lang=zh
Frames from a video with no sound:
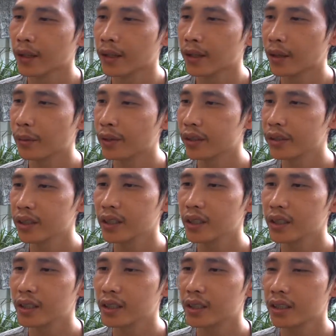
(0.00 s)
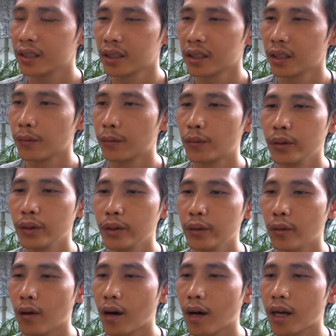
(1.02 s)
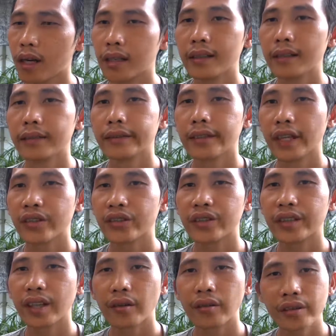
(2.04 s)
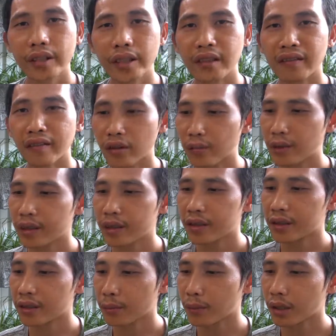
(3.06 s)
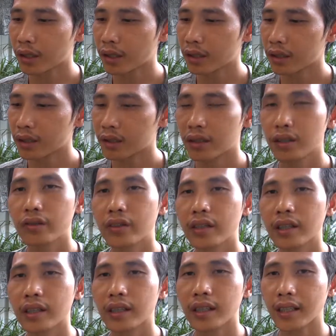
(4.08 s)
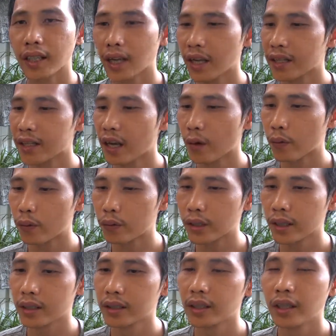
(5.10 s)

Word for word: 那么这个茉莉花开始凋谢，我们怎么正确给它养护呢？